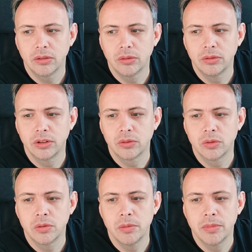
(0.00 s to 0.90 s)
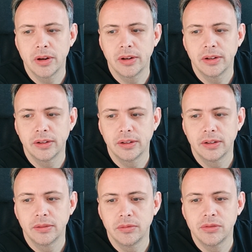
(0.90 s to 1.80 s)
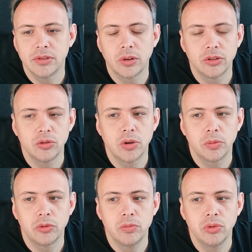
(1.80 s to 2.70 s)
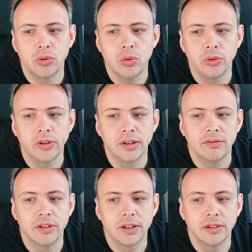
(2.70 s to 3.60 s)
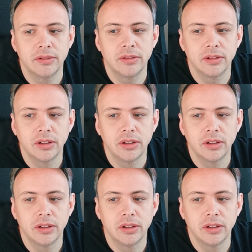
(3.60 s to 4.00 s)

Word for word: Und dann gucken wir mal, wie viel heute überhaupt im Büro sein werden.